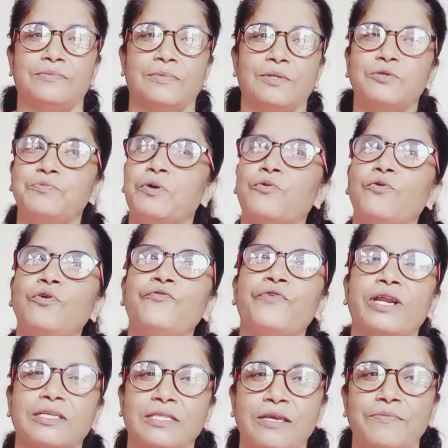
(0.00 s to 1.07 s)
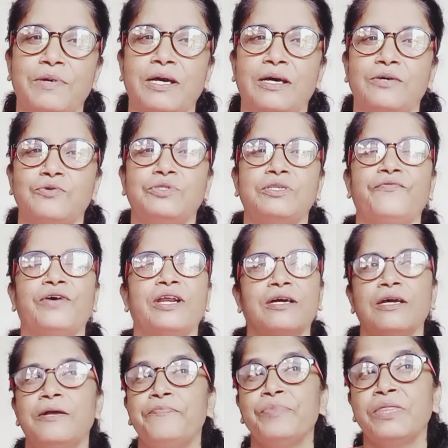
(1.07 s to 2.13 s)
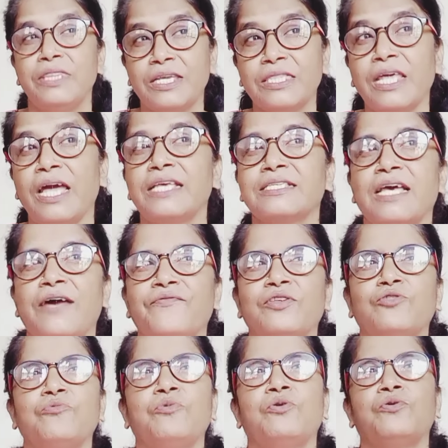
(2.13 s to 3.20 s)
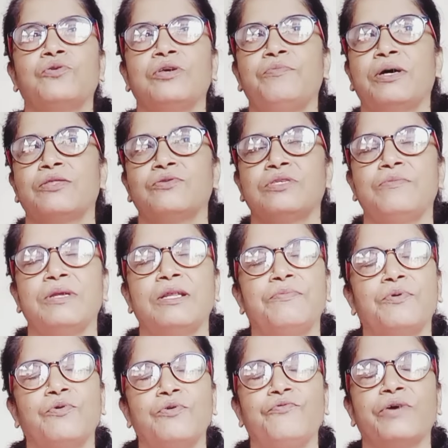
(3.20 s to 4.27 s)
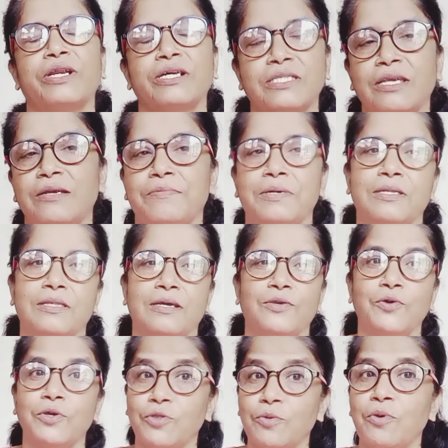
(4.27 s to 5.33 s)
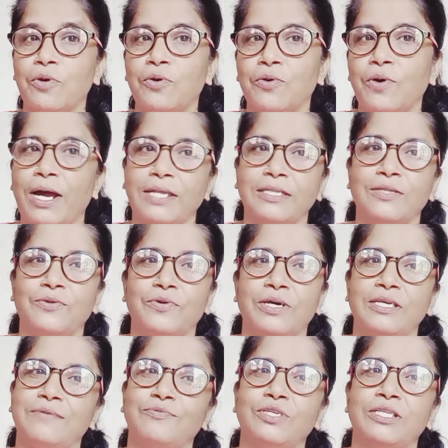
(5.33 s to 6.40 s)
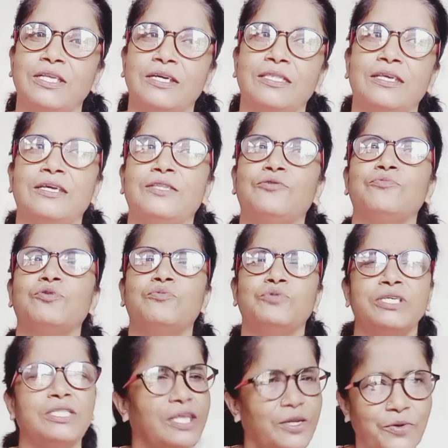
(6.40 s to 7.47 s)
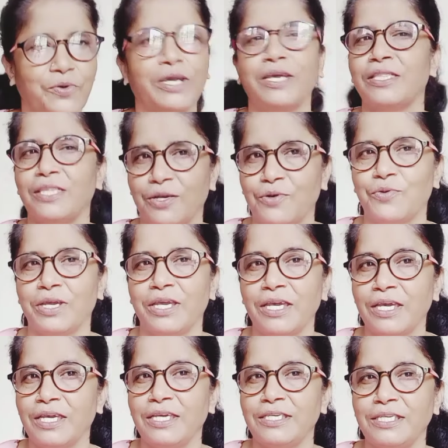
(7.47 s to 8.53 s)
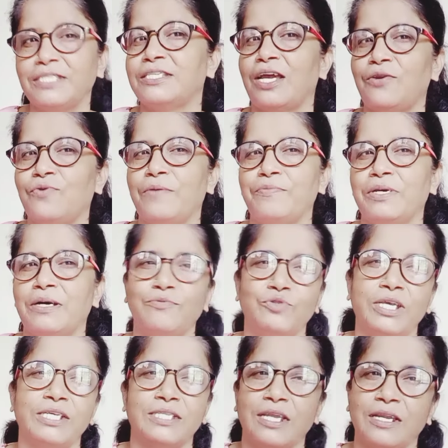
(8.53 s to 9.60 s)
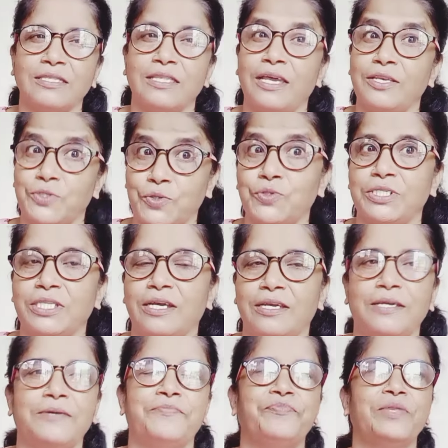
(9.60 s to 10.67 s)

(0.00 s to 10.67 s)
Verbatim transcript: उस पर कोई फ़र्क नहीं पड़ा उससे फ़र्क दिखता है साफ कि तुम लोगों की बातों से मेरे को कोई फ़र्क नहीं पड़ता क्योंकि तुम लोगों को आदत हो गई है मुझे देखने की तुम तो मुझे देखोगे ही देखोगे ये चालू आपका मुझे ऐसा लगता है सोचना है